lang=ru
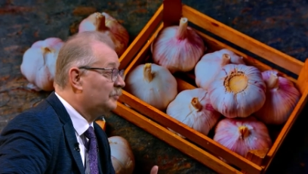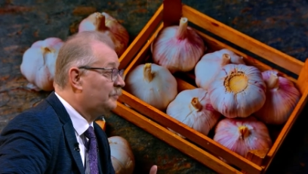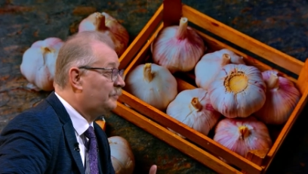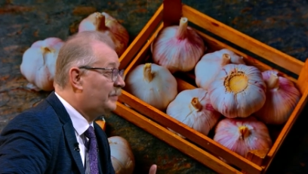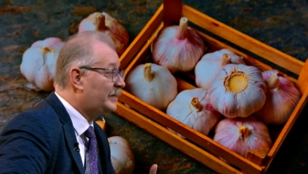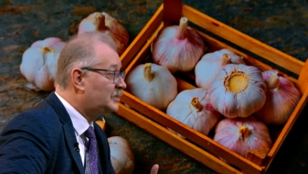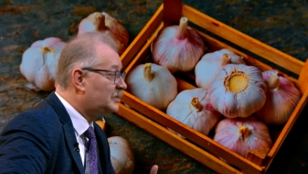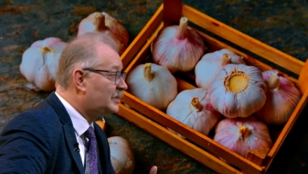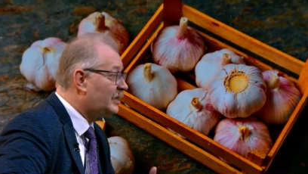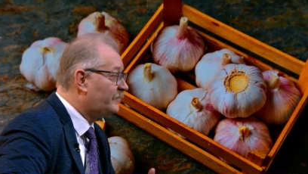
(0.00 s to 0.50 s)

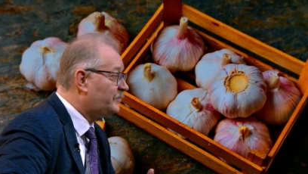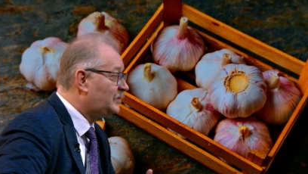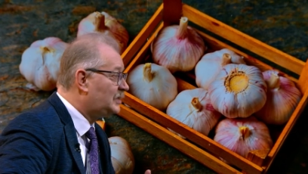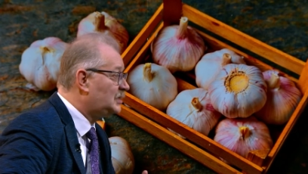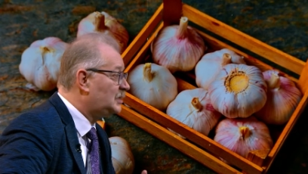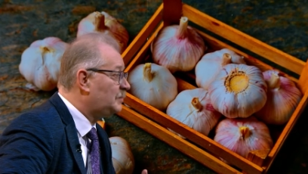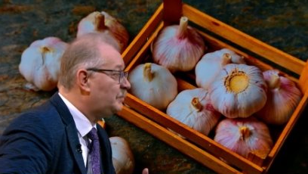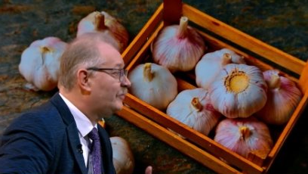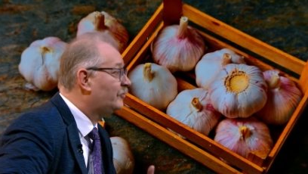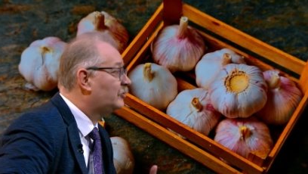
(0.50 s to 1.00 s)
представьте
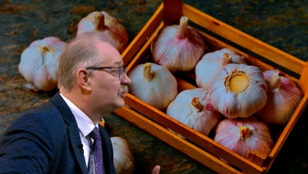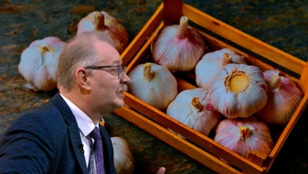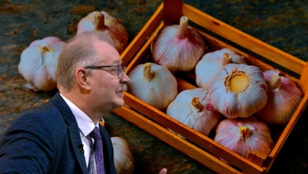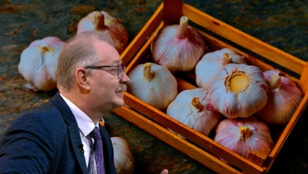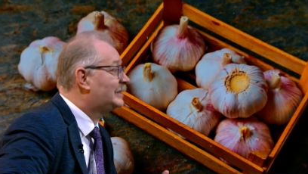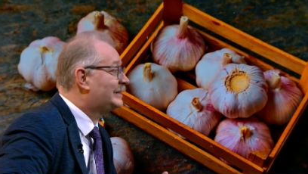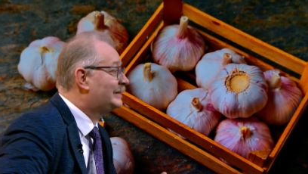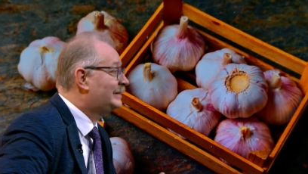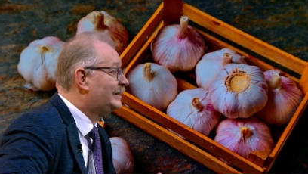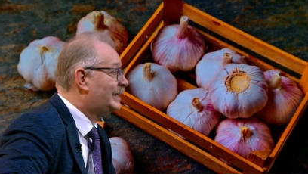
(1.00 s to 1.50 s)
себе, вот
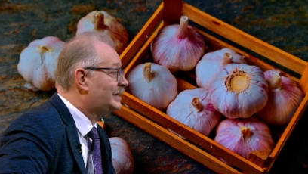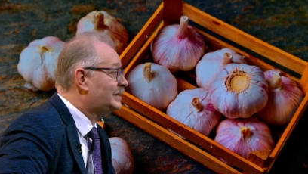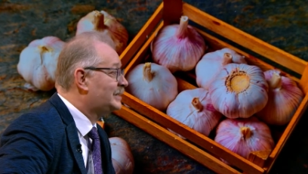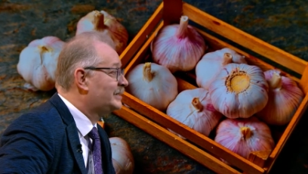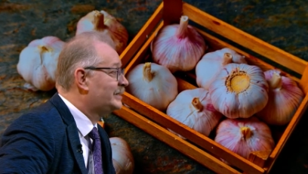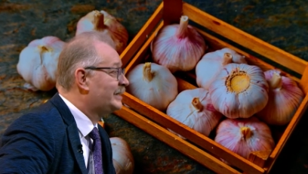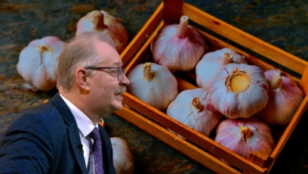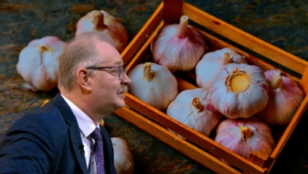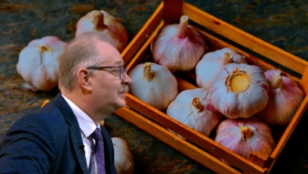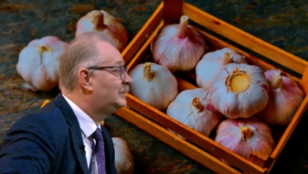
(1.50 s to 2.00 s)
этот
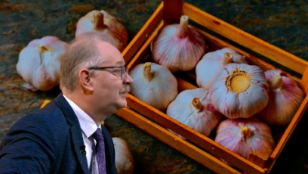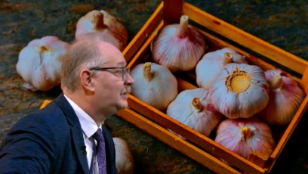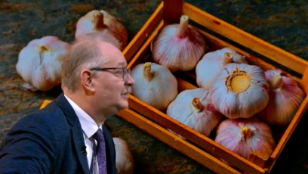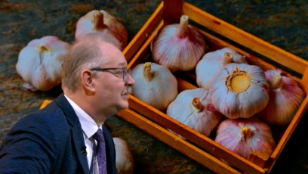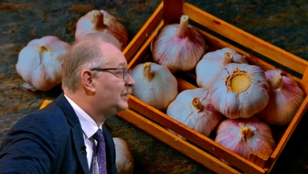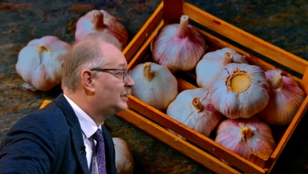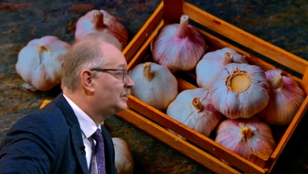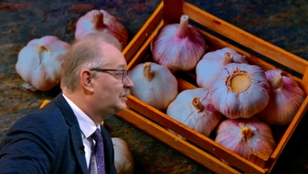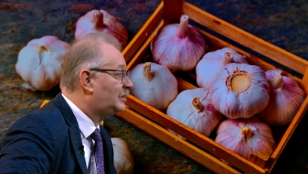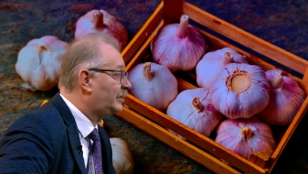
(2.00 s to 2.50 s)
надсадный,
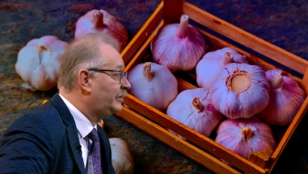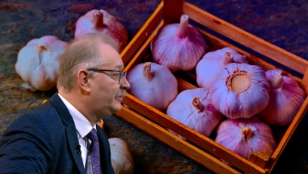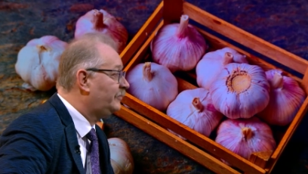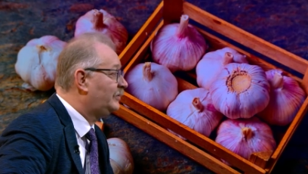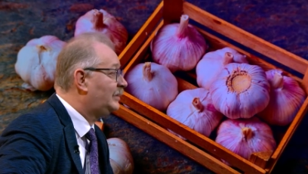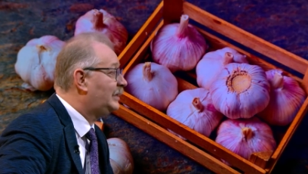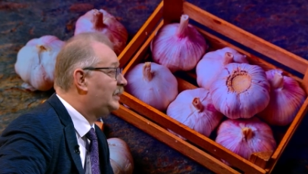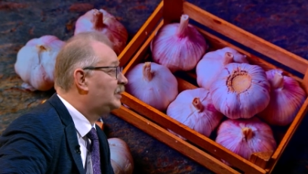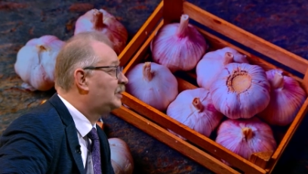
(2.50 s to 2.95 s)
надрывный